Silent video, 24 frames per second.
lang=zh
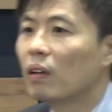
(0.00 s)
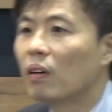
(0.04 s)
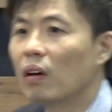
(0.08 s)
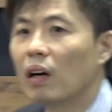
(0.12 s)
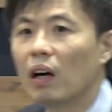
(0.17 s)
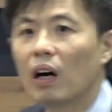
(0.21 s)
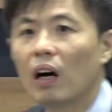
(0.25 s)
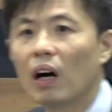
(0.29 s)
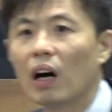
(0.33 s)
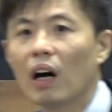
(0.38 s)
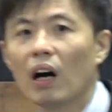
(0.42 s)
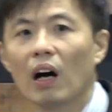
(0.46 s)

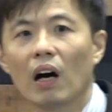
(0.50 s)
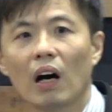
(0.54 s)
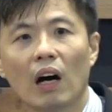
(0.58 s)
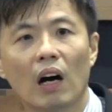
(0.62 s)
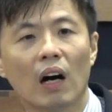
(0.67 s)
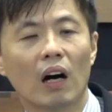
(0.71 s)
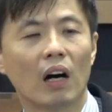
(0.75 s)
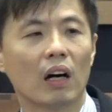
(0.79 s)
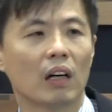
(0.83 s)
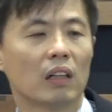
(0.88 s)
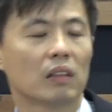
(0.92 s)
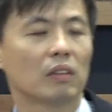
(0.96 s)

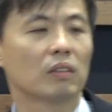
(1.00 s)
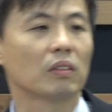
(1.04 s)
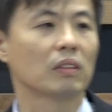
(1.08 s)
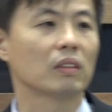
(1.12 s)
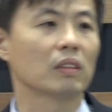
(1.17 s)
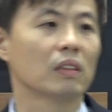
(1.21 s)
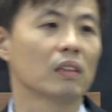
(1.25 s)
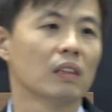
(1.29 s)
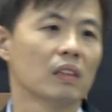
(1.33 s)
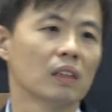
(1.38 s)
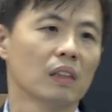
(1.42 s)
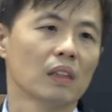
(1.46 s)
啊，就
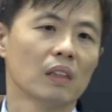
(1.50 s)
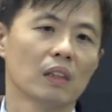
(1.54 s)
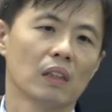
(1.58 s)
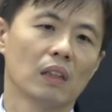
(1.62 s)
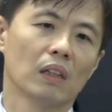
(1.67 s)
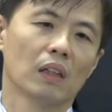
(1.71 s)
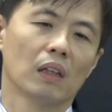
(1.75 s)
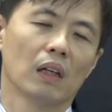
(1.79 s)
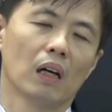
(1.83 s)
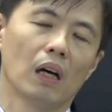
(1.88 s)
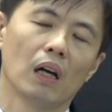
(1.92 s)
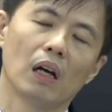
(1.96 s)
是，
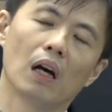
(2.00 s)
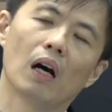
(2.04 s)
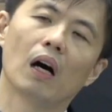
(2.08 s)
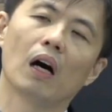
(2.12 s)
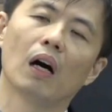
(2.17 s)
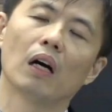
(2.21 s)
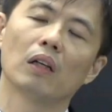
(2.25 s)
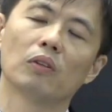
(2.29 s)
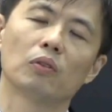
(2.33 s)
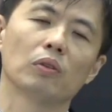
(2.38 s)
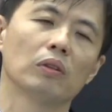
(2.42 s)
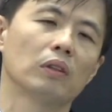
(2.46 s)
哎呀，
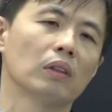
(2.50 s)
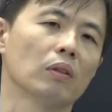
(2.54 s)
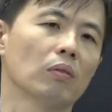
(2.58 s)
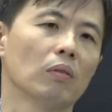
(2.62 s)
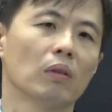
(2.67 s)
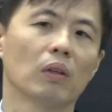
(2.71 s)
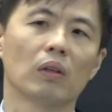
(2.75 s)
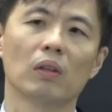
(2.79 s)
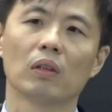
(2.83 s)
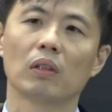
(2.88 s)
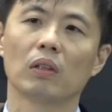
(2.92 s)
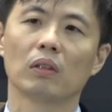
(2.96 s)
最近
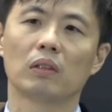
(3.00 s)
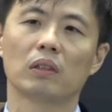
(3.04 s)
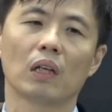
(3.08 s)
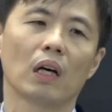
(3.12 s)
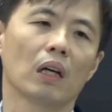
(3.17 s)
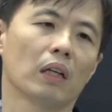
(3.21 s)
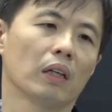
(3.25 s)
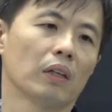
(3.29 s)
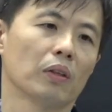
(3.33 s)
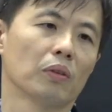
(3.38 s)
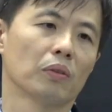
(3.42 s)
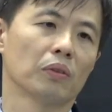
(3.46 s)
我
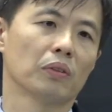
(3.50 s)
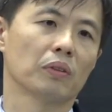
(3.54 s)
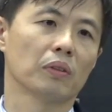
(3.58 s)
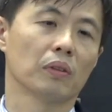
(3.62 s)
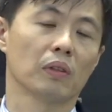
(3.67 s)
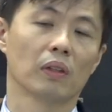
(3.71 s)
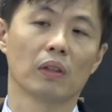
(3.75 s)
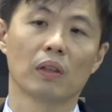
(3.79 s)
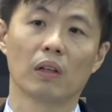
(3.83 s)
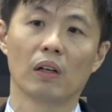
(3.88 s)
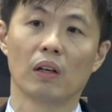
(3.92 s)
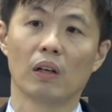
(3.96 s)
家里有事
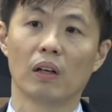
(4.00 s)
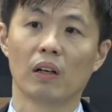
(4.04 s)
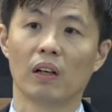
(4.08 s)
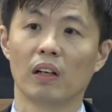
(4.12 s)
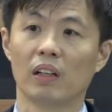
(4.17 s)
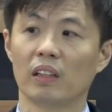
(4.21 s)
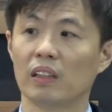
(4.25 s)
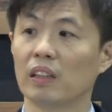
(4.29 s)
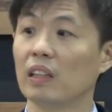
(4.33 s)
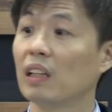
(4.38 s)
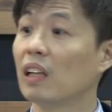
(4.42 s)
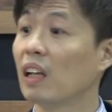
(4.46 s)
哦，
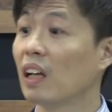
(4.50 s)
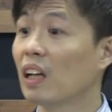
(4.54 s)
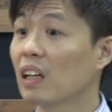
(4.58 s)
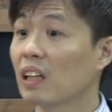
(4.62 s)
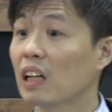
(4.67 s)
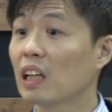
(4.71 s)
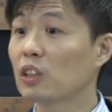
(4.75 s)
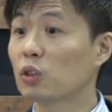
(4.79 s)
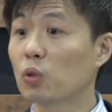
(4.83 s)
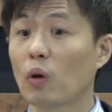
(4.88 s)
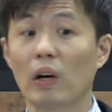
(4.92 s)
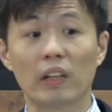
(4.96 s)
你连跟
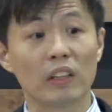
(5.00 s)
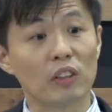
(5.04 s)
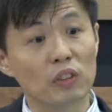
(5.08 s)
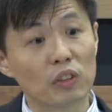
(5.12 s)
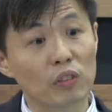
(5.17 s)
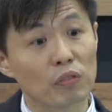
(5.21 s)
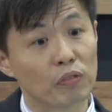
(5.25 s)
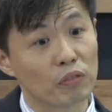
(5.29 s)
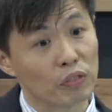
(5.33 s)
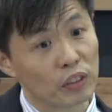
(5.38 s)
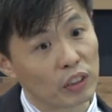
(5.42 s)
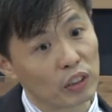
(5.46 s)
他传一
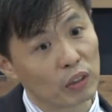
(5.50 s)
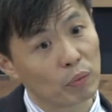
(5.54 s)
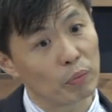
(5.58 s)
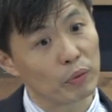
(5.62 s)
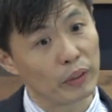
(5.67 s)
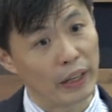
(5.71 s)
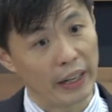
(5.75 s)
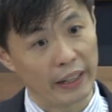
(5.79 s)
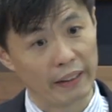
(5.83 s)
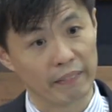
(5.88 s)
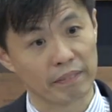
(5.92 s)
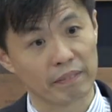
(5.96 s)
句福音都不
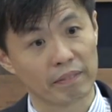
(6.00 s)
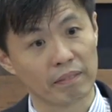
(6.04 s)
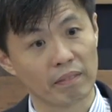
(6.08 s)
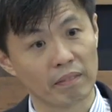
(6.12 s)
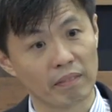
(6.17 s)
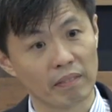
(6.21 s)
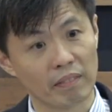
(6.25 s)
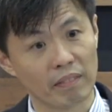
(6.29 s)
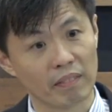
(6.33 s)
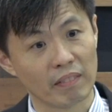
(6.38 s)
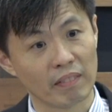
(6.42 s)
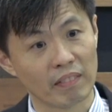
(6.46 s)
敢。
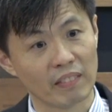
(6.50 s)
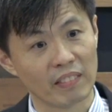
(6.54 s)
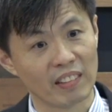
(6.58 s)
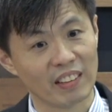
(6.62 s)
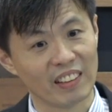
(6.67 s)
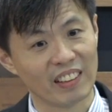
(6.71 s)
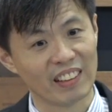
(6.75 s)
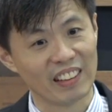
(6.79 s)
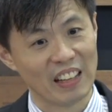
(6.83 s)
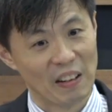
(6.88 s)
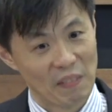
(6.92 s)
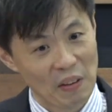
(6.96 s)

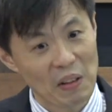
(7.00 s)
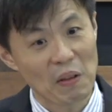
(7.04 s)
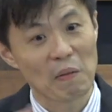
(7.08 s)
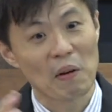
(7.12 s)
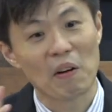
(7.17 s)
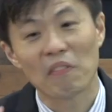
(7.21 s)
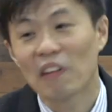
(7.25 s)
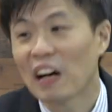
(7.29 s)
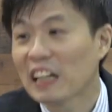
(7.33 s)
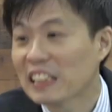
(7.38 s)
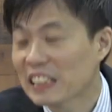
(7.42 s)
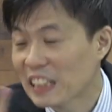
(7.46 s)
你们有没
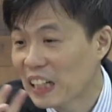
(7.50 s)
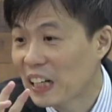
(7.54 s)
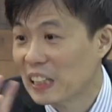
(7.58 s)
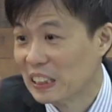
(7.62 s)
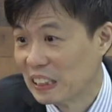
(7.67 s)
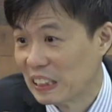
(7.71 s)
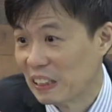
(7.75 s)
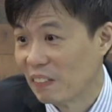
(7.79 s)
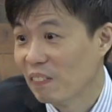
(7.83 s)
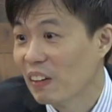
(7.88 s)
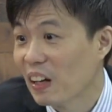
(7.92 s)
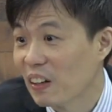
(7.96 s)
有发现很
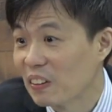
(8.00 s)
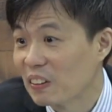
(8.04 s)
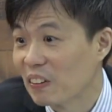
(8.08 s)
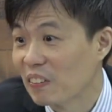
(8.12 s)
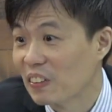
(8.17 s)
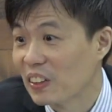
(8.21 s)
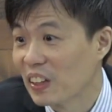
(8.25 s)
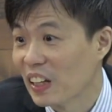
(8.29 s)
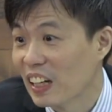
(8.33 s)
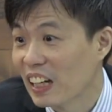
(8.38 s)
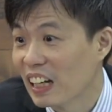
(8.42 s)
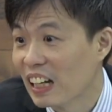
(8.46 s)
奇妙，对
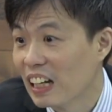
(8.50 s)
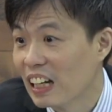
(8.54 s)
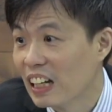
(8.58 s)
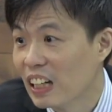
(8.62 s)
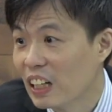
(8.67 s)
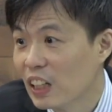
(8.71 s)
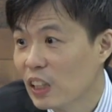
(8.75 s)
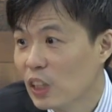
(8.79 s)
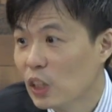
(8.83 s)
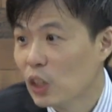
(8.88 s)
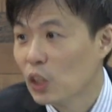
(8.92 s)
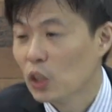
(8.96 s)
不对？
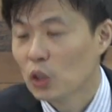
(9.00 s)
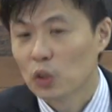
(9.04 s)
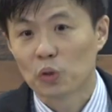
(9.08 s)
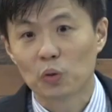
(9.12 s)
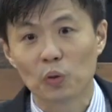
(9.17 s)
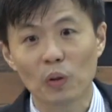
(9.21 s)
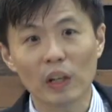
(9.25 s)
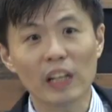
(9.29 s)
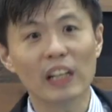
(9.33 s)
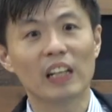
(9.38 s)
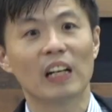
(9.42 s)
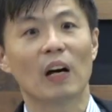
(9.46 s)

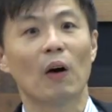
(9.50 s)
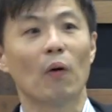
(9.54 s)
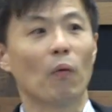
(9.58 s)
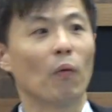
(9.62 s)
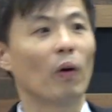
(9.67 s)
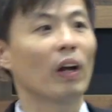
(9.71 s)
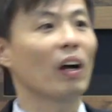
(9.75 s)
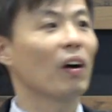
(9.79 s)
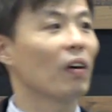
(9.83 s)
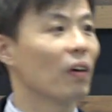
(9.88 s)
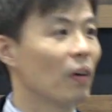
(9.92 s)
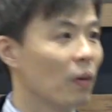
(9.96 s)
所以呢，
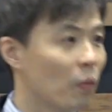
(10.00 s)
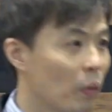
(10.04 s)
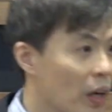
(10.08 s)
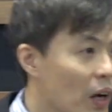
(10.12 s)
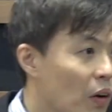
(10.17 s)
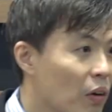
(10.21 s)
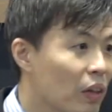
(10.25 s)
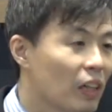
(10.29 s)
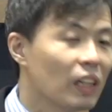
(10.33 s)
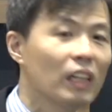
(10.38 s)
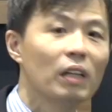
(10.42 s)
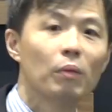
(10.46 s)
我要我
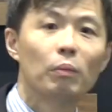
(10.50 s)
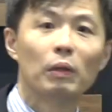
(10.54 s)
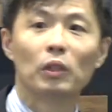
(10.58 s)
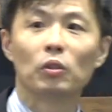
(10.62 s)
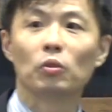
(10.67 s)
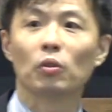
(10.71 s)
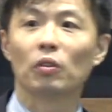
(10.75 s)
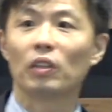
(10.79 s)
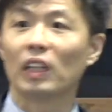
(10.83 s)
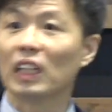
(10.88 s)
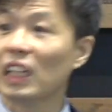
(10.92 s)
要跟你们说，人的